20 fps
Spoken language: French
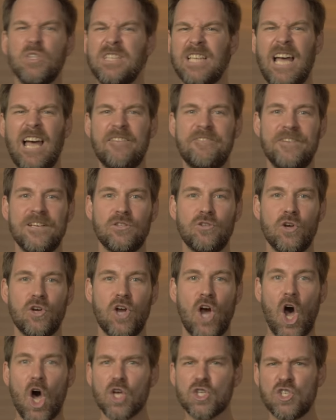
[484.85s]
de trafic de
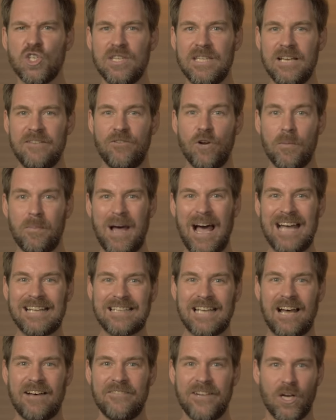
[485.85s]
corps se développe à
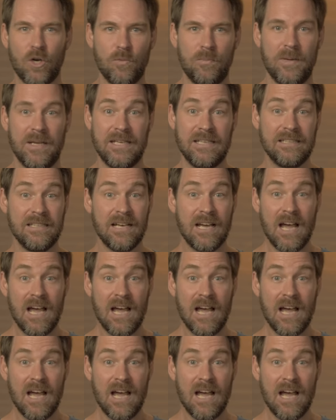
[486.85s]
travers le pays.